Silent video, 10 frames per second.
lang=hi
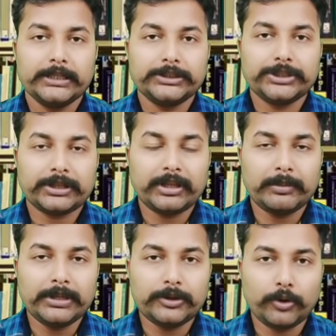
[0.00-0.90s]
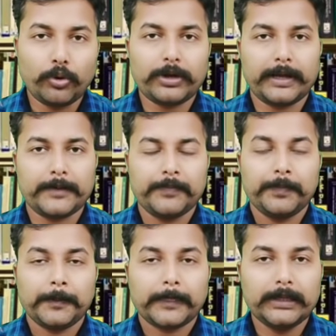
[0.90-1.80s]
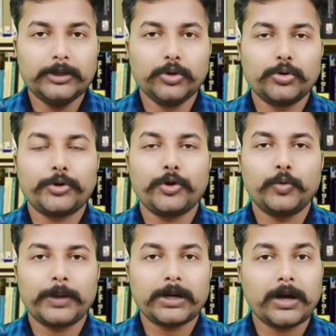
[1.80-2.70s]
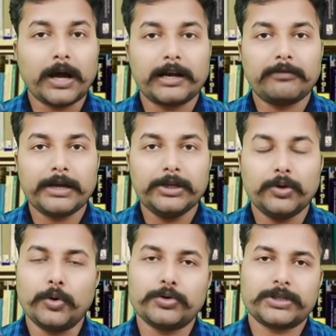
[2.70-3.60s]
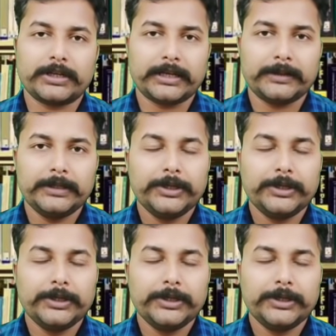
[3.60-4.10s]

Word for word: जितने भी लोग हैं इन लोगों के ऊपर कार्रवाई हो सके